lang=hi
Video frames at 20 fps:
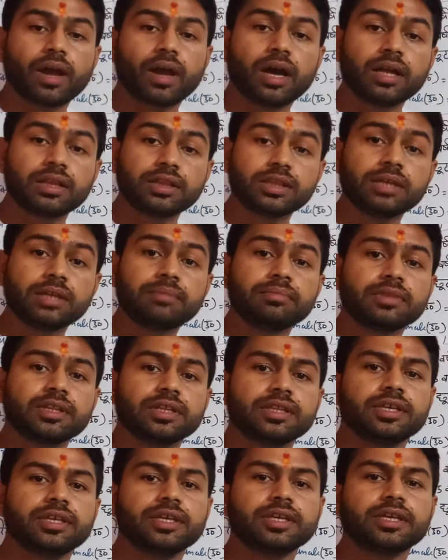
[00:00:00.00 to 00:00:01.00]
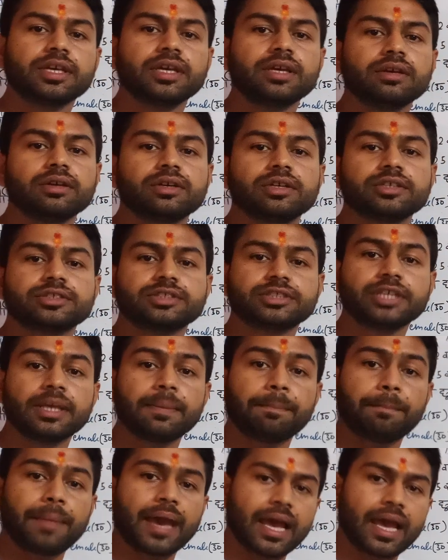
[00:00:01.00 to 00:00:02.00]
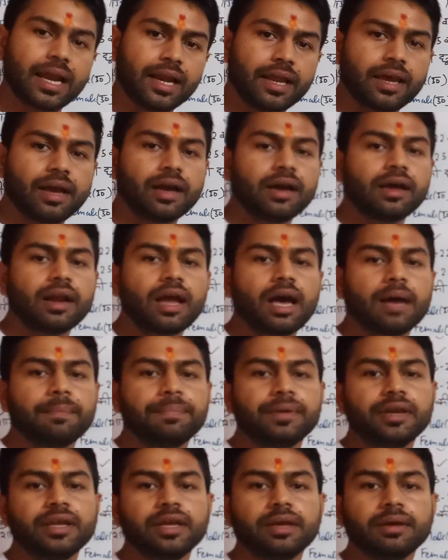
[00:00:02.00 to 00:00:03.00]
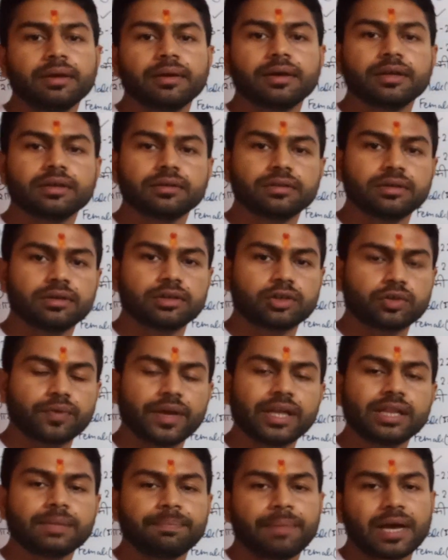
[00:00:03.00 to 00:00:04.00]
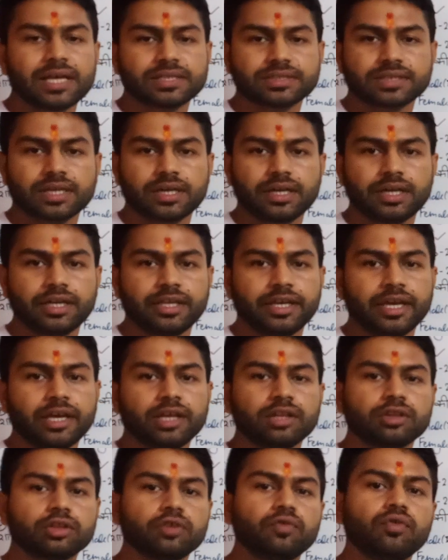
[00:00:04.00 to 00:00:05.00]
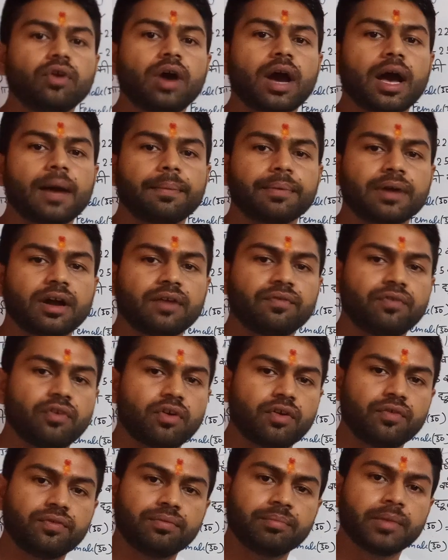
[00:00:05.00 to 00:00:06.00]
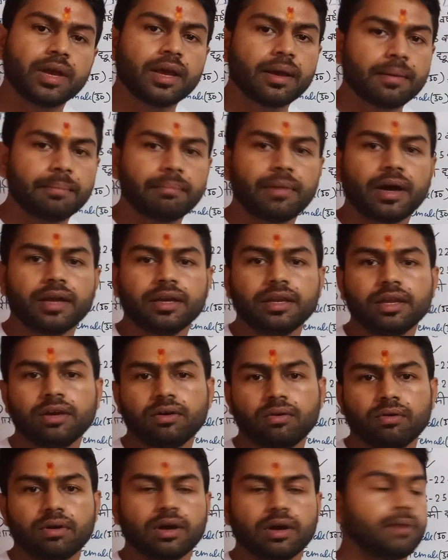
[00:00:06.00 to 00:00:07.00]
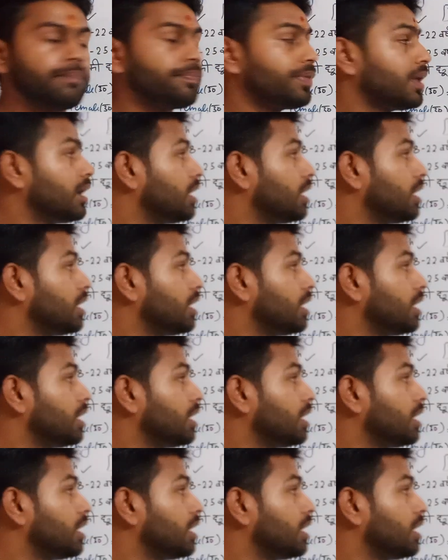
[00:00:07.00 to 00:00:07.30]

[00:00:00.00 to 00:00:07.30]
अंतिम तिथि के से पहले अगर आपने ट्वेल्थ पास कर लिया है तो वो आपका फॉर्म मान्य होगा